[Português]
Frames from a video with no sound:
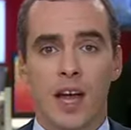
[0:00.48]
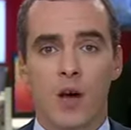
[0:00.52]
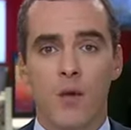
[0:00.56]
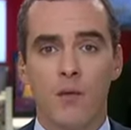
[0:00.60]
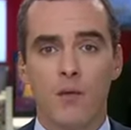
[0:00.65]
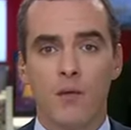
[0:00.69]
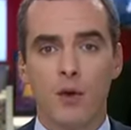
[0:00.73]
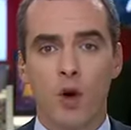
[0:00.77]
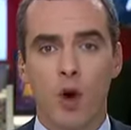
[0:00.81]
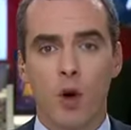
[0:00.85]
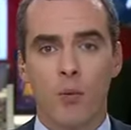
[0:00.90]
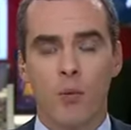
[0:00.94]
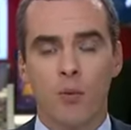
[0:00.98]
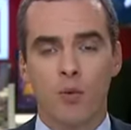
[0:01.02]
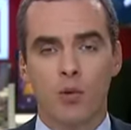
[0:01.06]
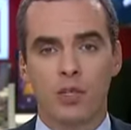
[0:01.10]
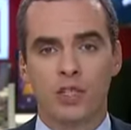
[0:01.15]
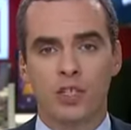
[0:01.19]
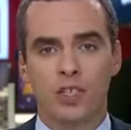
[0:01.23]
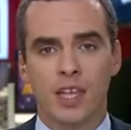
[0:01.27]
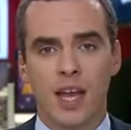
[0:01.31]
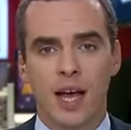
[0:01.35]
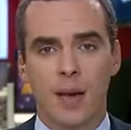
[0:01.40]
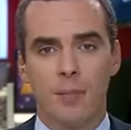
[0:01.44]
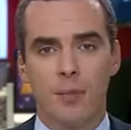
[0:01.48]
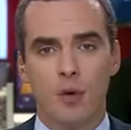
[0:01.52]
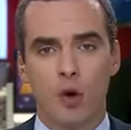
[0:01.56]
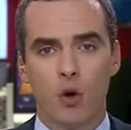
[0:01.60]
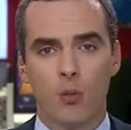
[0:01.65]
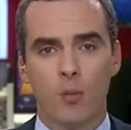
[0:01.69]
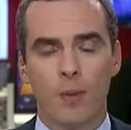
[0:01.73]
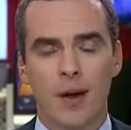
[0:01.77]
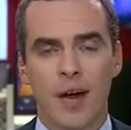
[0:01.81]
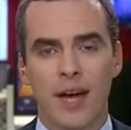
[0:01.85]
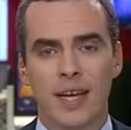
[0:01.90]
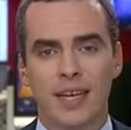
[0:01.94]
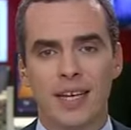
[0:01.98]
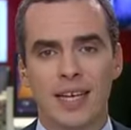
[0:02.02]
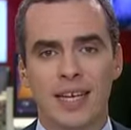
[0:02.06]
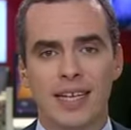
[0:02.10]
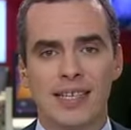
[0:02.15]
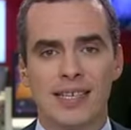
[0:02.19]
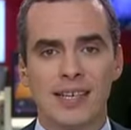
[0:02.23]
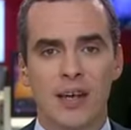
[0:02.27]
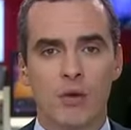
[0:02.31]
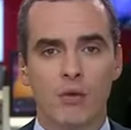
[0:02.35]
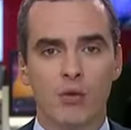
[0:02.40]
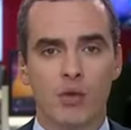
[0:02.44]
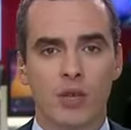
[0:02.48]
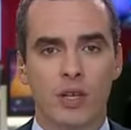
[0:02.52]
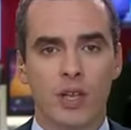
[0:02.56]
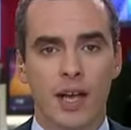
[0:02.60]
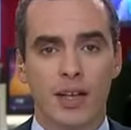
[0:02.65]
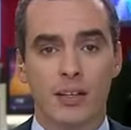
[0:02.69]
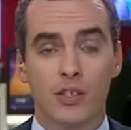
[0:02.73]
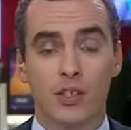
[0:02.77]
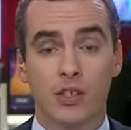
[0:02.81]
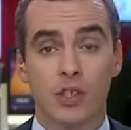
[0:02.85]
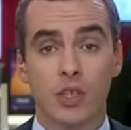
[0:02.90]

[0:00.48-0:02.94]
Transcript: É um fenómeno que está a preocupar as autoridades.